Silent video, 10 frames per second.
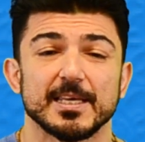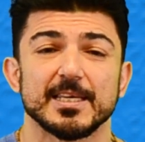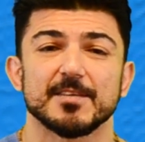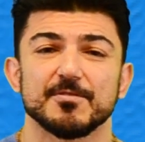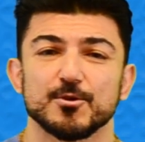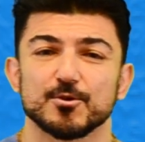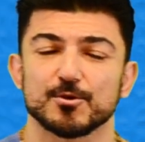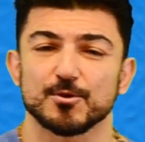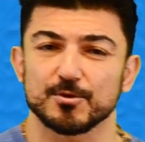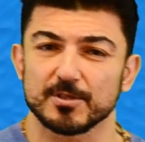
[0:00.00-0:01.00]
Yine videonun
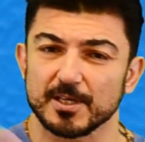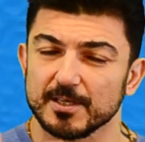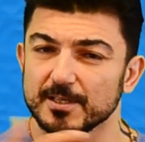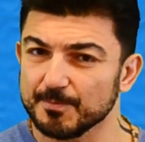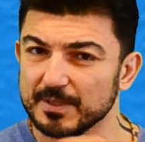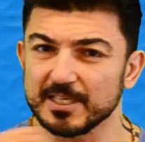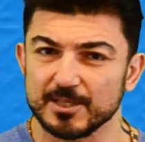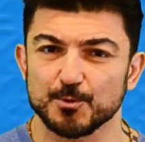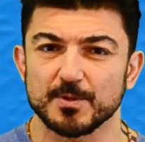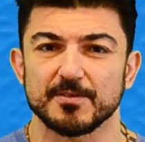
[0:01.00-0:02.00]
sonunda bir
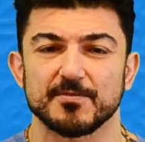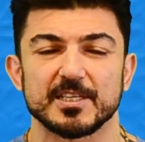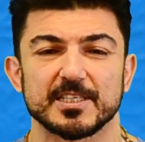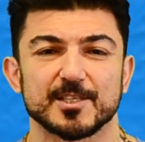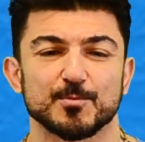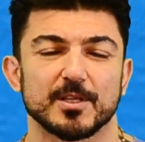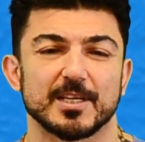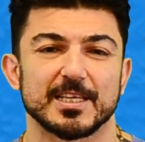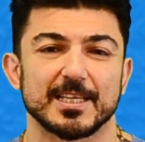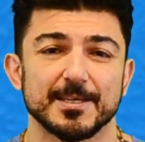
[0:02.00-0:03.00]
iki cümle vereceğiz
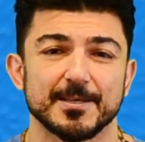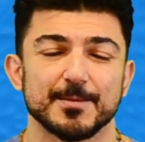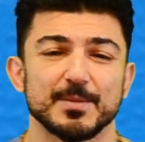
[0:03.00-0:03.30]
bunlarla ilgili.